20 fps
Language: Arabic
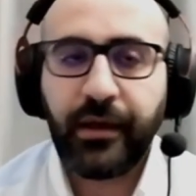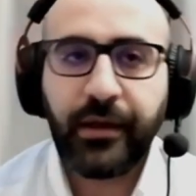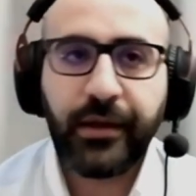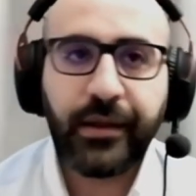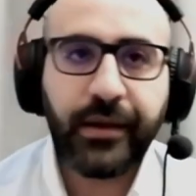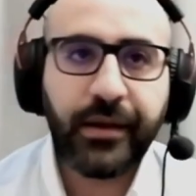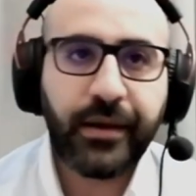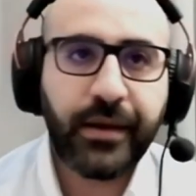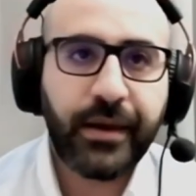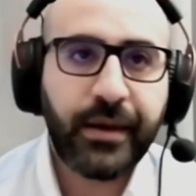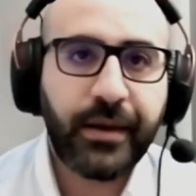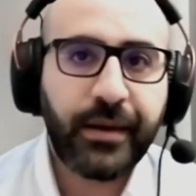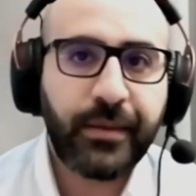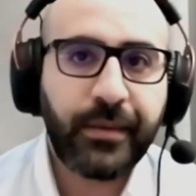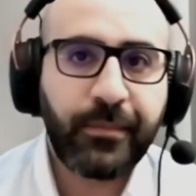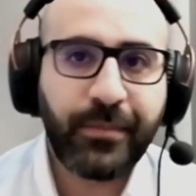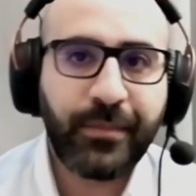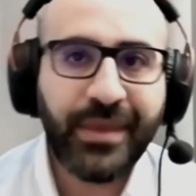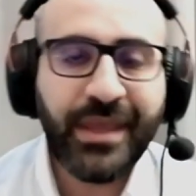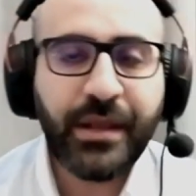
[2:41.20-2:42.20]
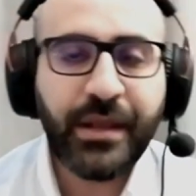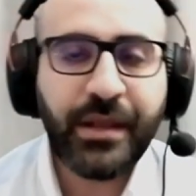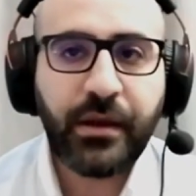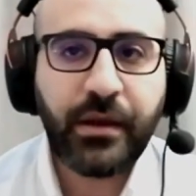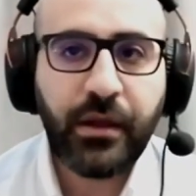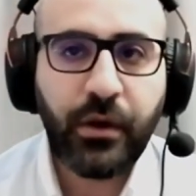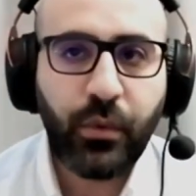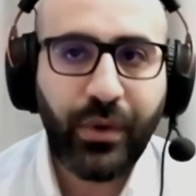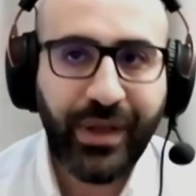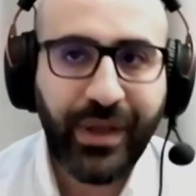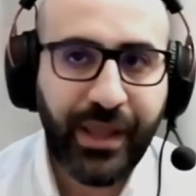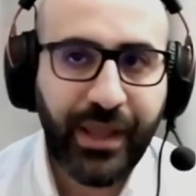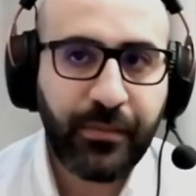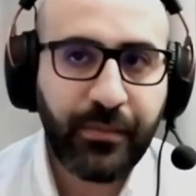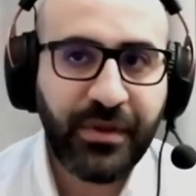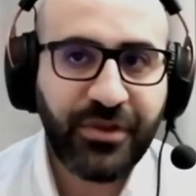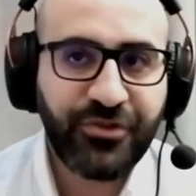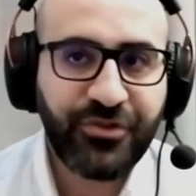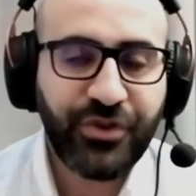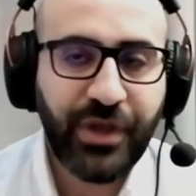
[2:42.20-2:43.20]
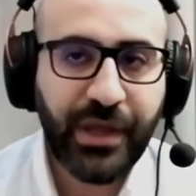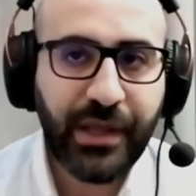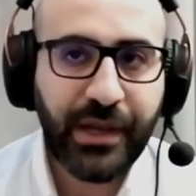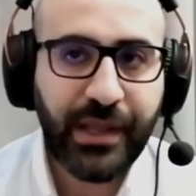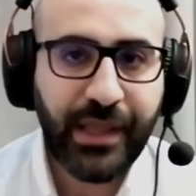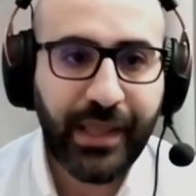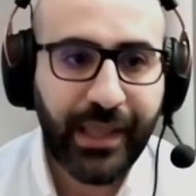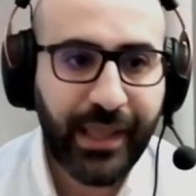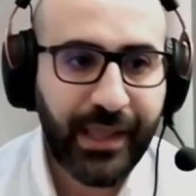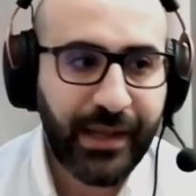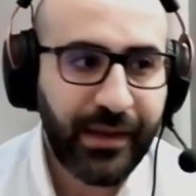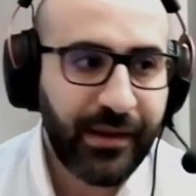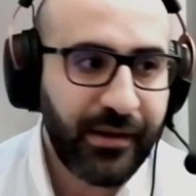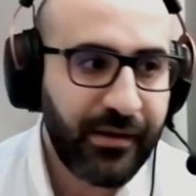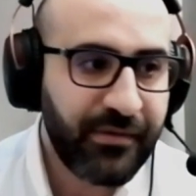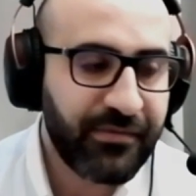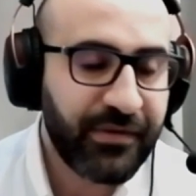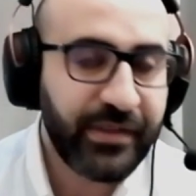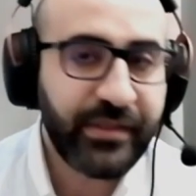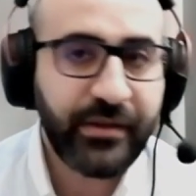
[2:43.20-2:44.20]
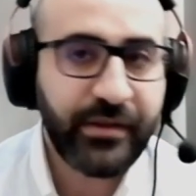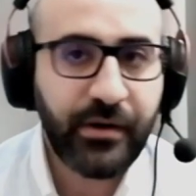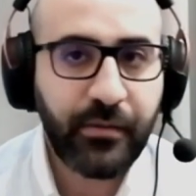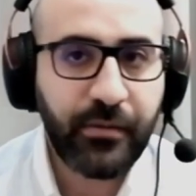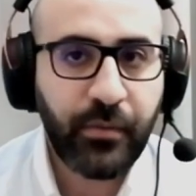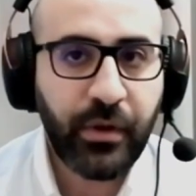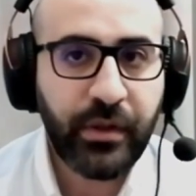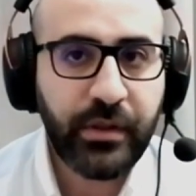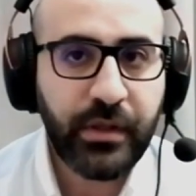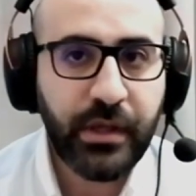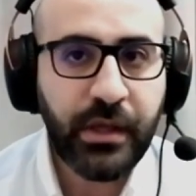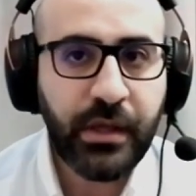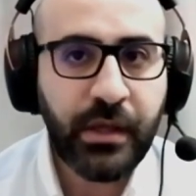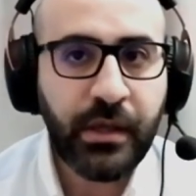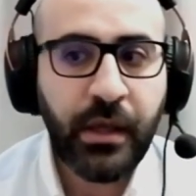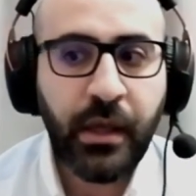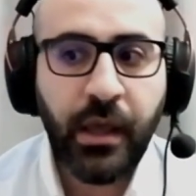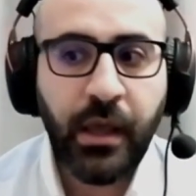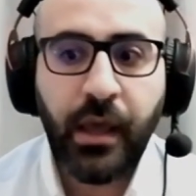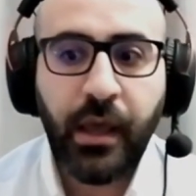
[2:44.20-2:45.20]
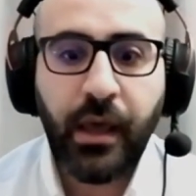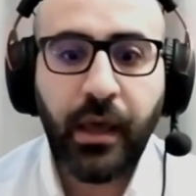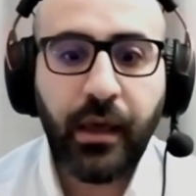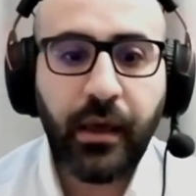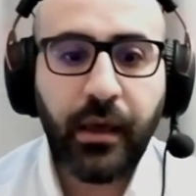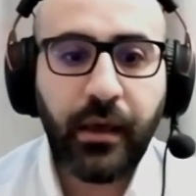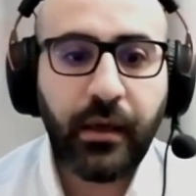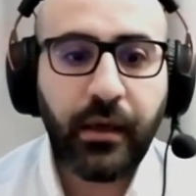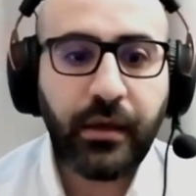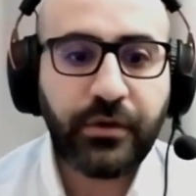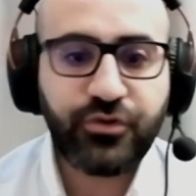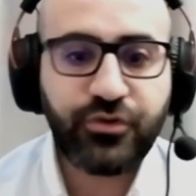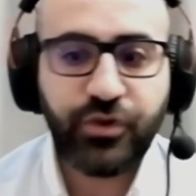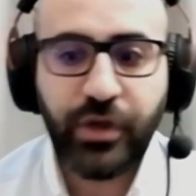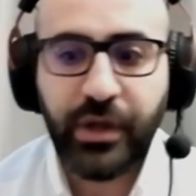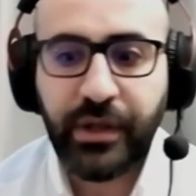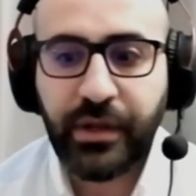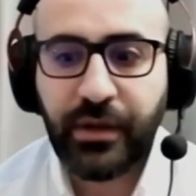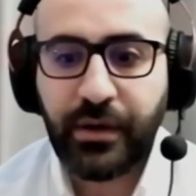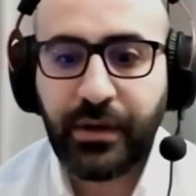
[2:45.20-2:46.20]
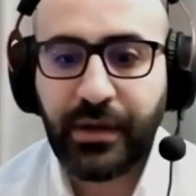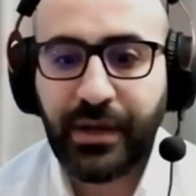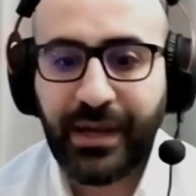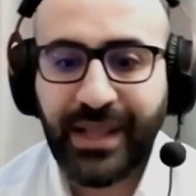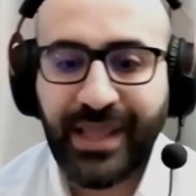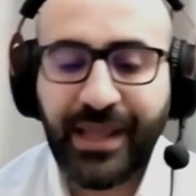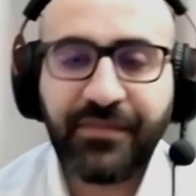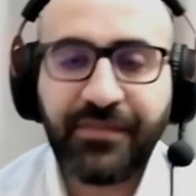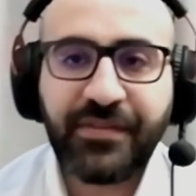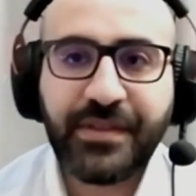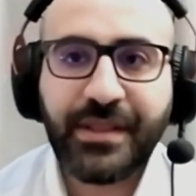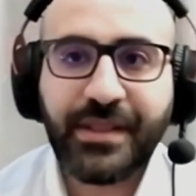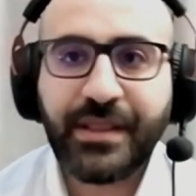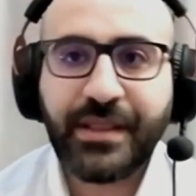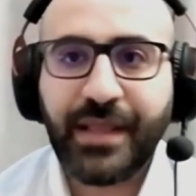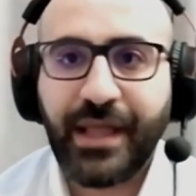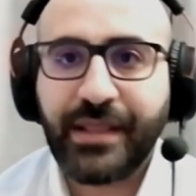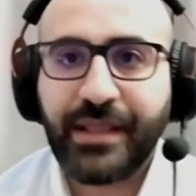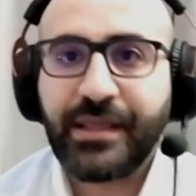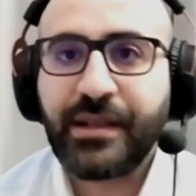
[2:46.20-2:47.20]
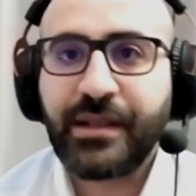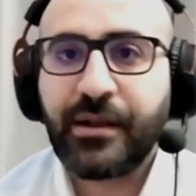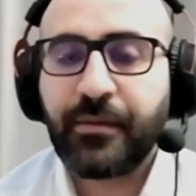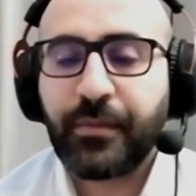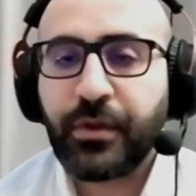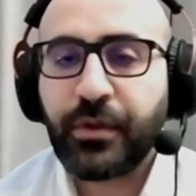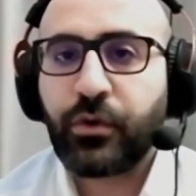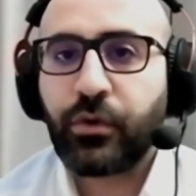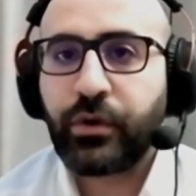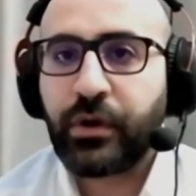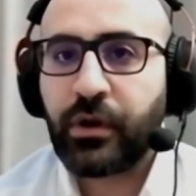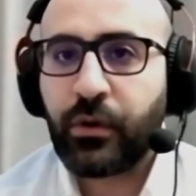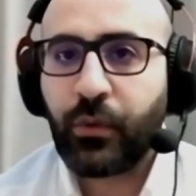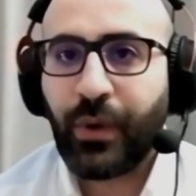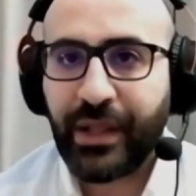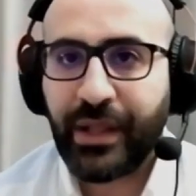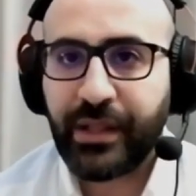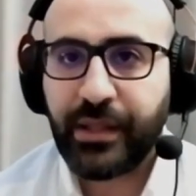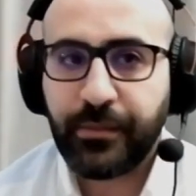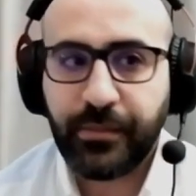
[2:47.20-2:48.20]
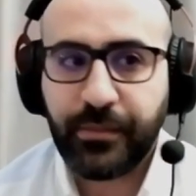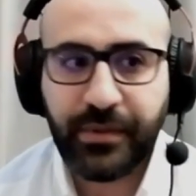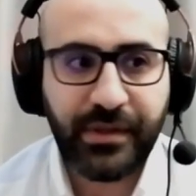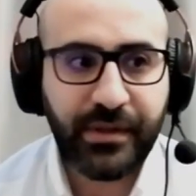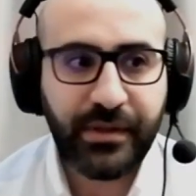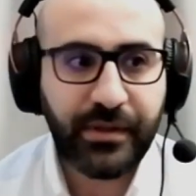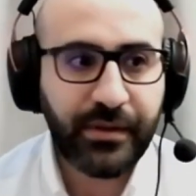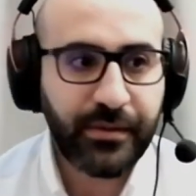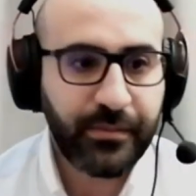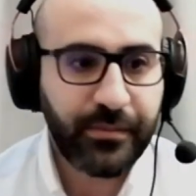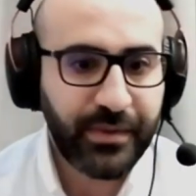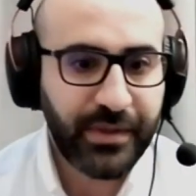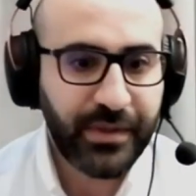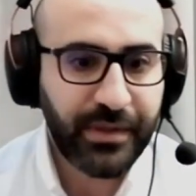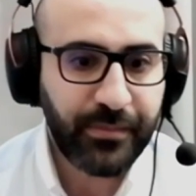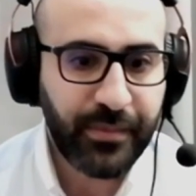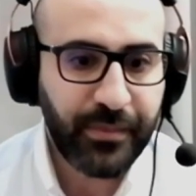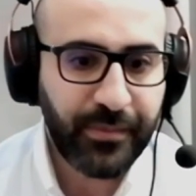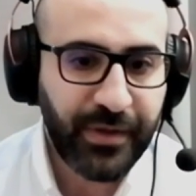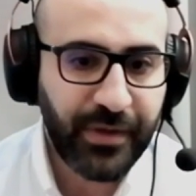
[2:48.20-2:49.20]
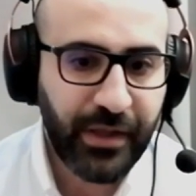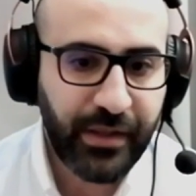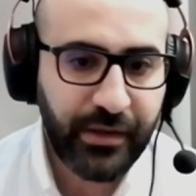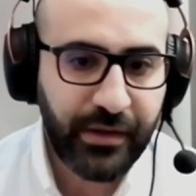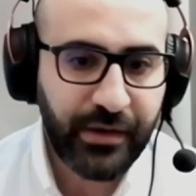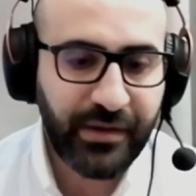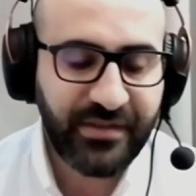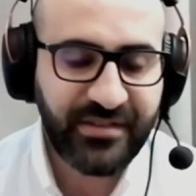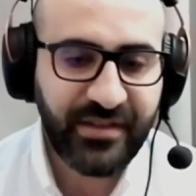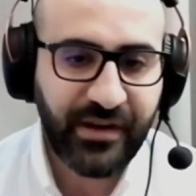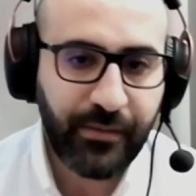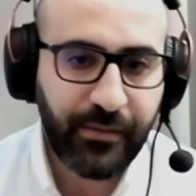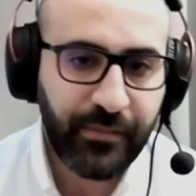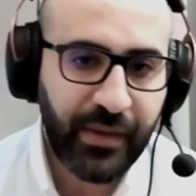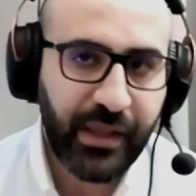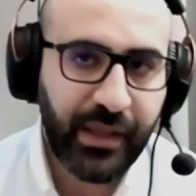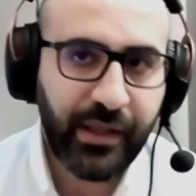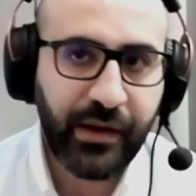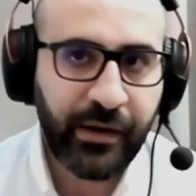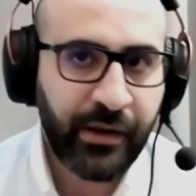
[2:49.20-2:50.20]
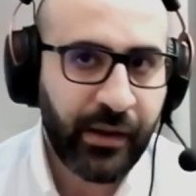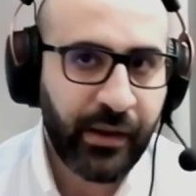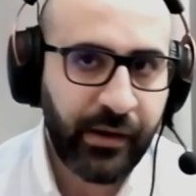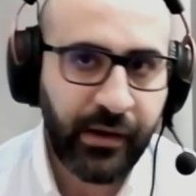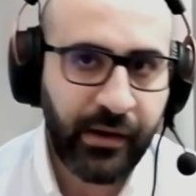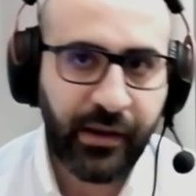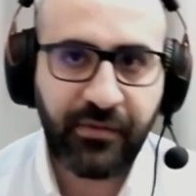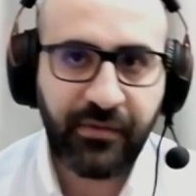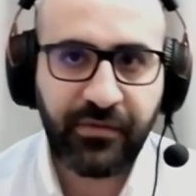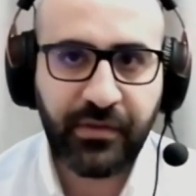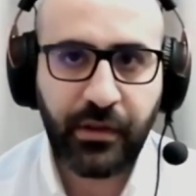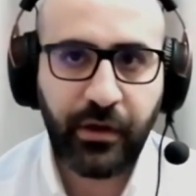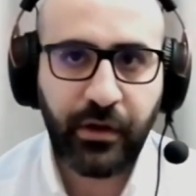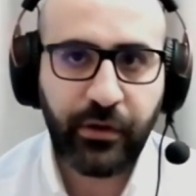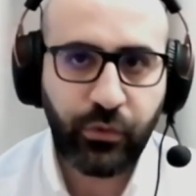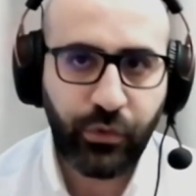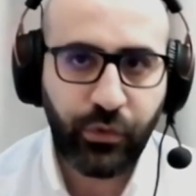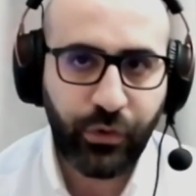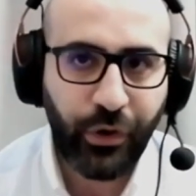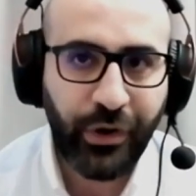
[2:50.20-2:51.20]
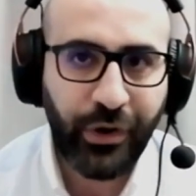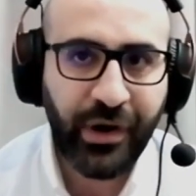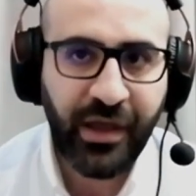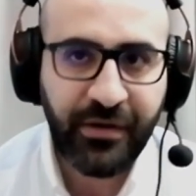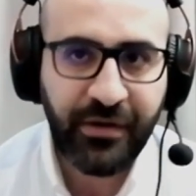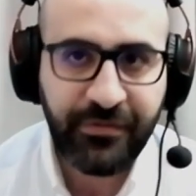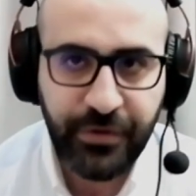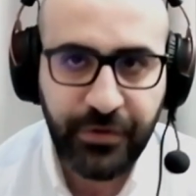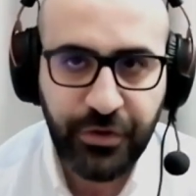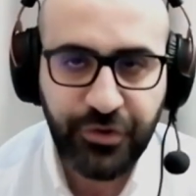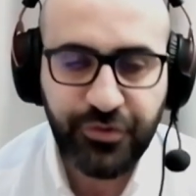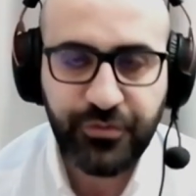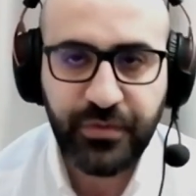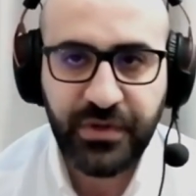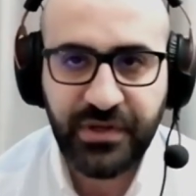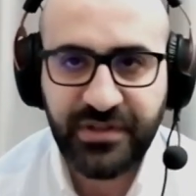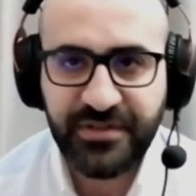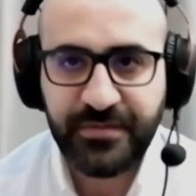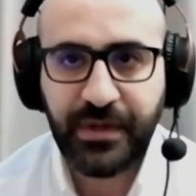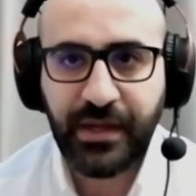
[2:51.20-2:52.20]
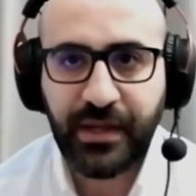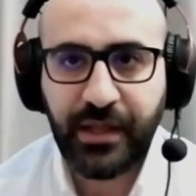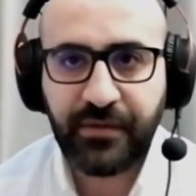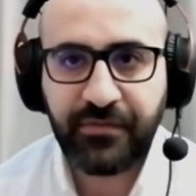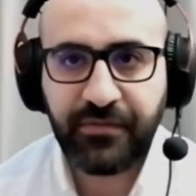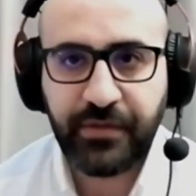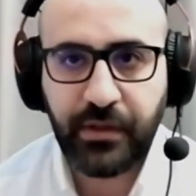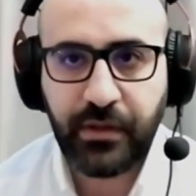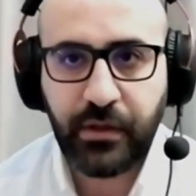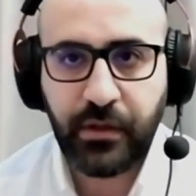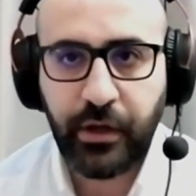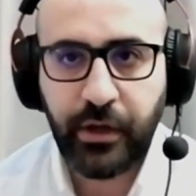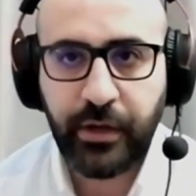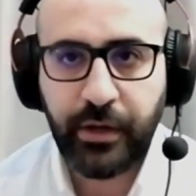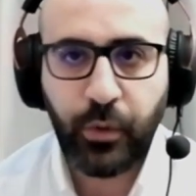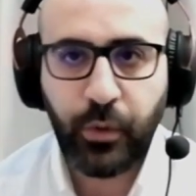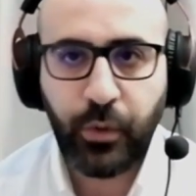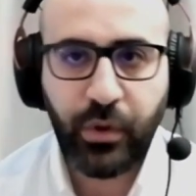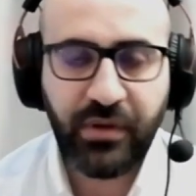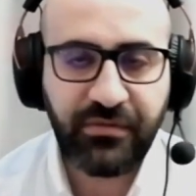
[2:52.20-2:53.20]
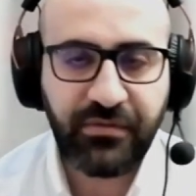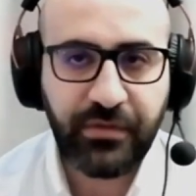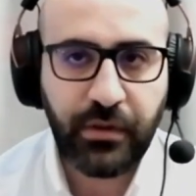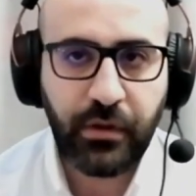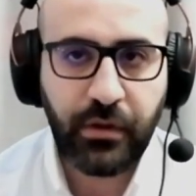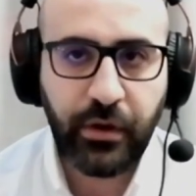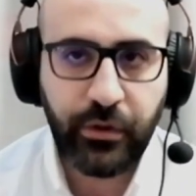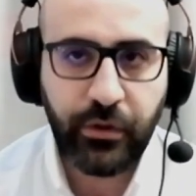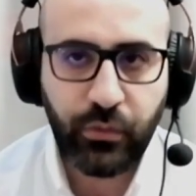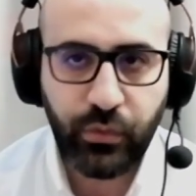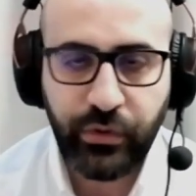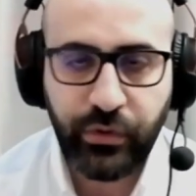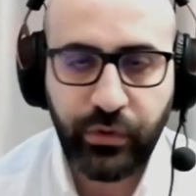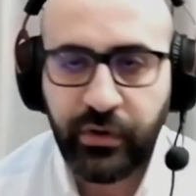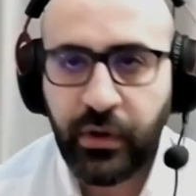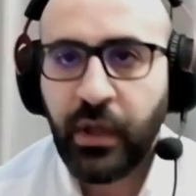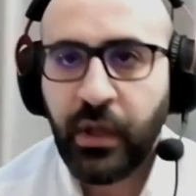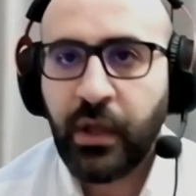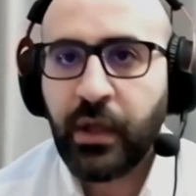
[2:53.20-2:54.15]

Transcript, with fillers: المين اللي هو كان ماشي يعني. عليه خلال الفتره الماضيه آه، شو يعني كلفه التعدين البيتكوين الوحده بغض النظر عم نحكي نحن على كلفه الهاردوير اون افريج بالنسبه لكلفه الكهرباء وكلفه الهاردوير